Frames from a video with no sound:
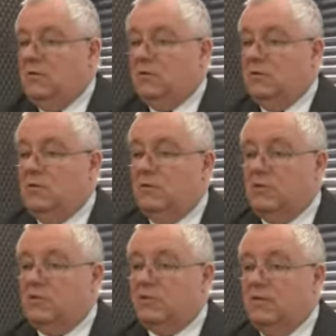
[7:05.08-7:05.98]
było to
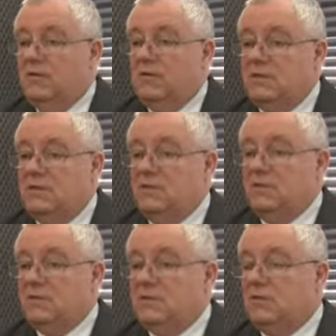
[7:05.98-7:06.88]
troszeczkę więcej,
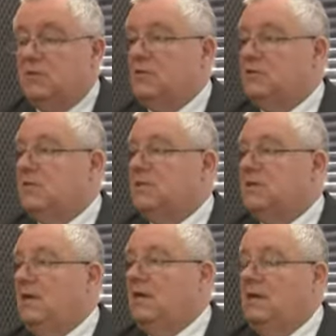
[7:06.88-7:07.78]
1100-1300
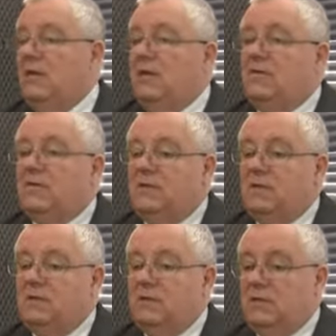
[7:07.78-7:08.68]
w
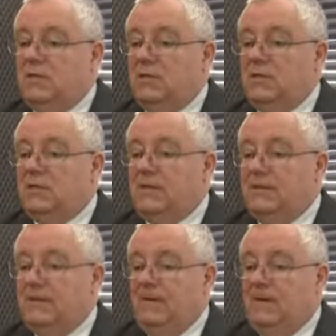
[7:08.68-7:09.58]
tych granicach.